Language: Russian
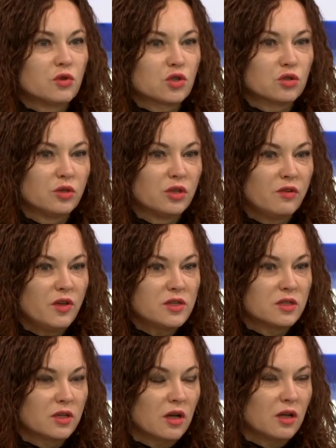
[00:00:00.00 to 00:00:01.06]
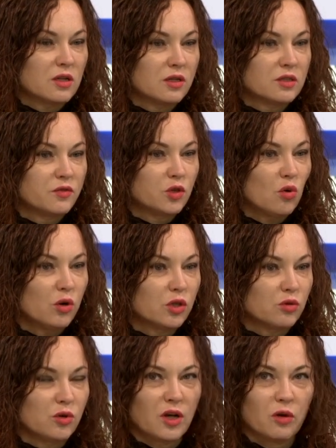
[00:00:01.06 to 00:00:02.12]
вот, что Эдельвейс это э, цветок,
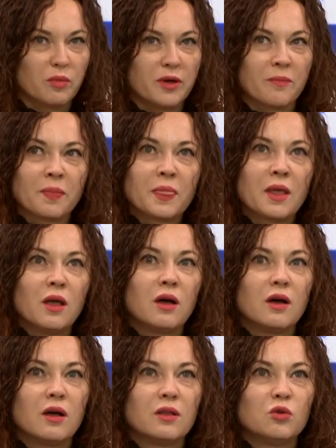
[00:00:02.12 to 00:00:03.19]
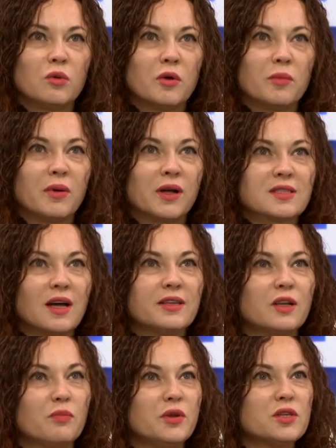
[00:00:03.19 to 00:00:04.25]
который как бы э, ну, э,
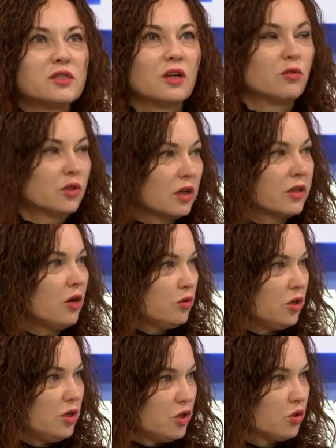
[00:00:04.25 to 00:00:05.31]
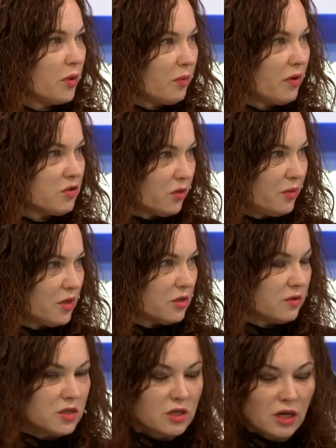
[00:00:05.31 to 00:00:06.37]
показатель, признак, вот когда люди ищут пропавших без
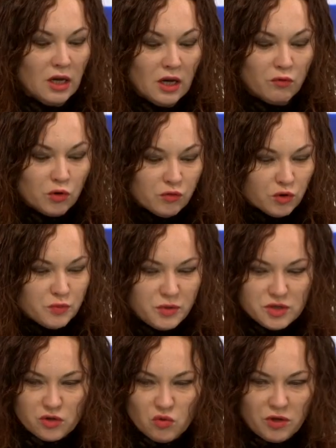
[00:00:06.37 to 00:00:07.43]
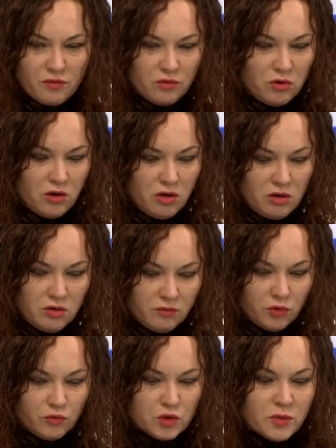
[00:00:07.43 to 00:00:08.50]
вести. Вот, вот списки у меня в руках.
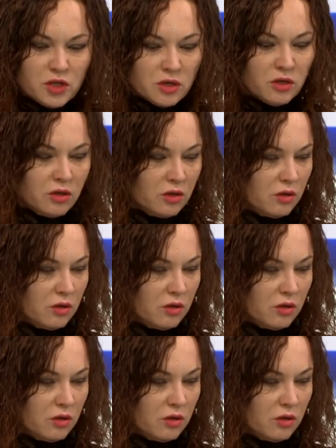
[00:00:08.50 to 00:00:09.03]
Вот, вот Сколько смотрите. там